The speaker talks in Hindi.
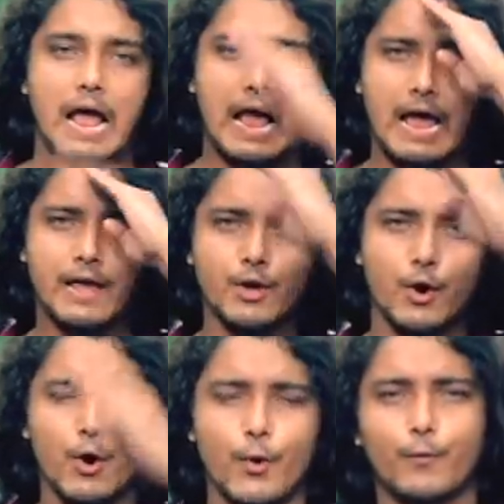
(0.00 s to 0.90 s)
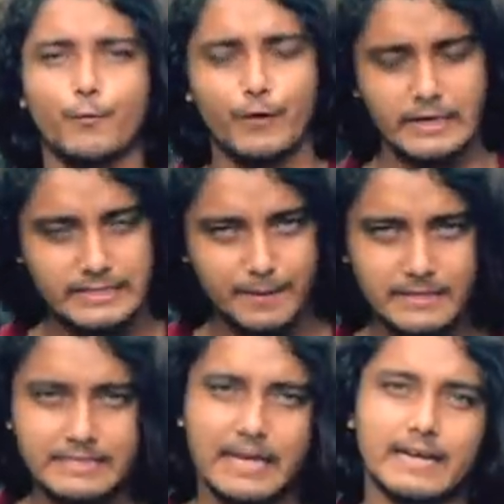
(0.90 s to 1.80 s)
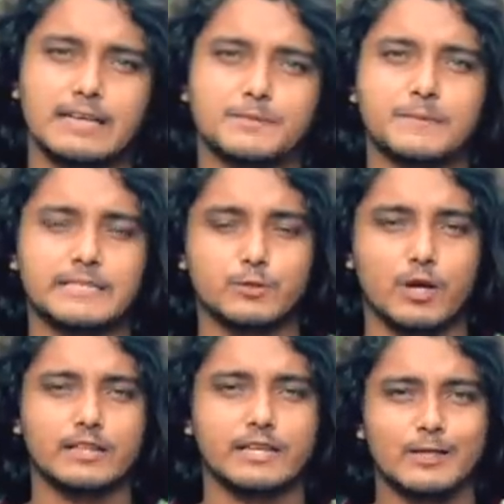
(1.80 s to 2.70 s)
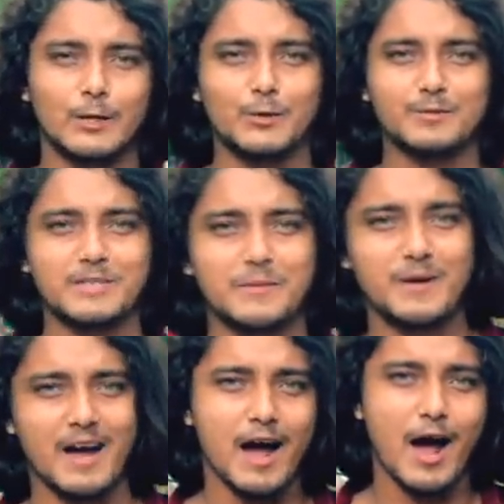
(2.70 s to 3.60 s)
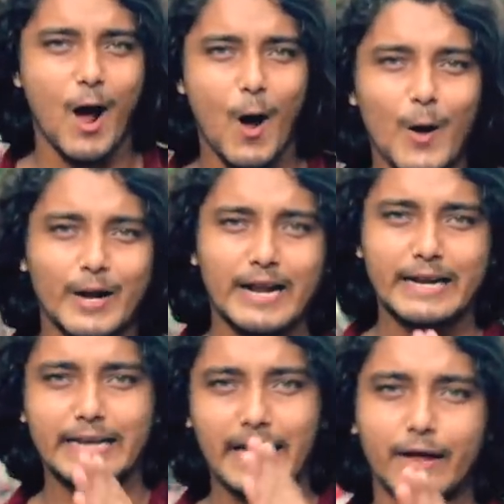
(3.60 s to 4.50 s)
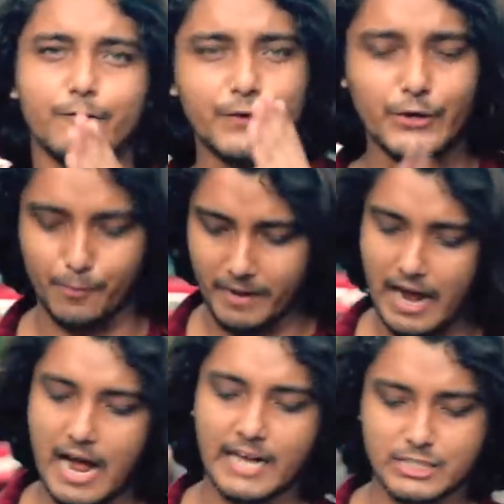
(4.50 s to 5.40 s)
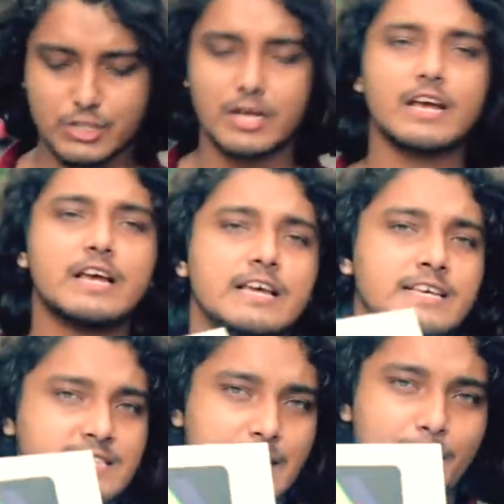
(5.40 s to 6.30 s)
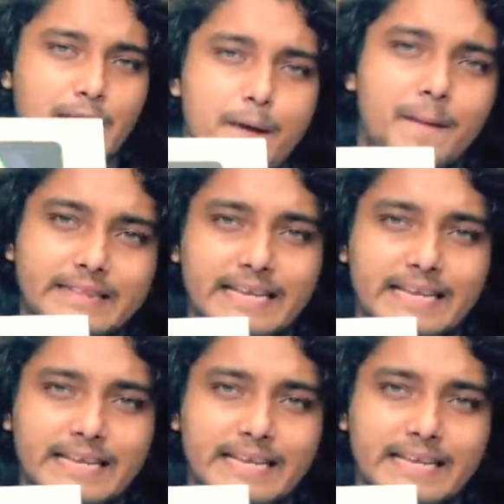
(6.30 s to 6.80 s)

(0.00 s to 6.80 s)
Ayo, what is up guys? फिर से स्वागत करता हूँ तुम सबका और एक नए वीडियो में आज इसके बारे में बात